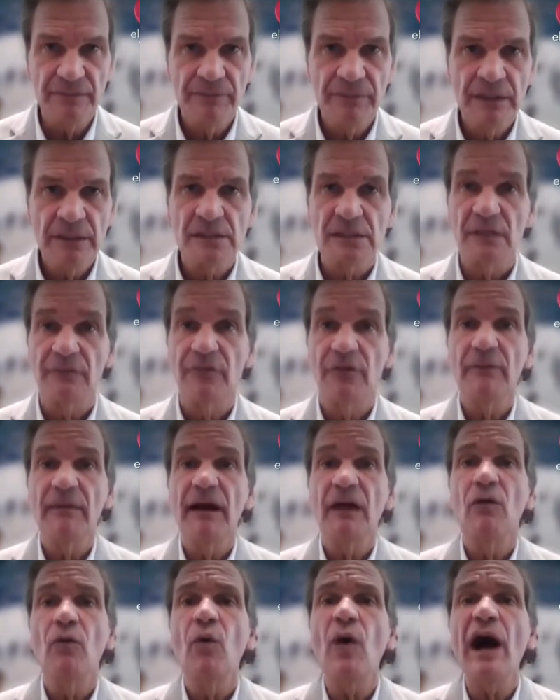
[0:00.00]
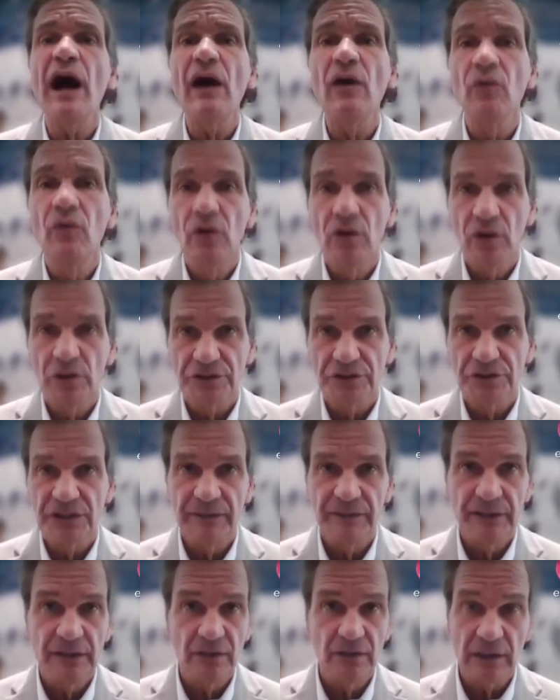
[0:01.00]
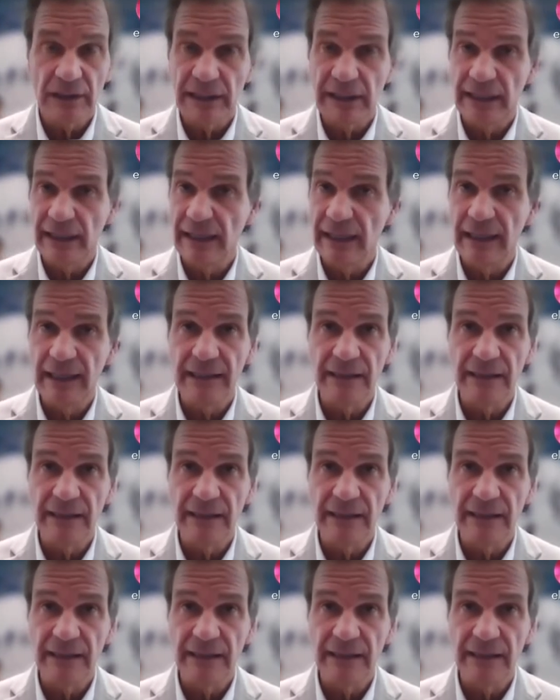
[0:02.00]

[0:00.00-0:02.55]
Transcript: se forman coágulos. Se ha visto que este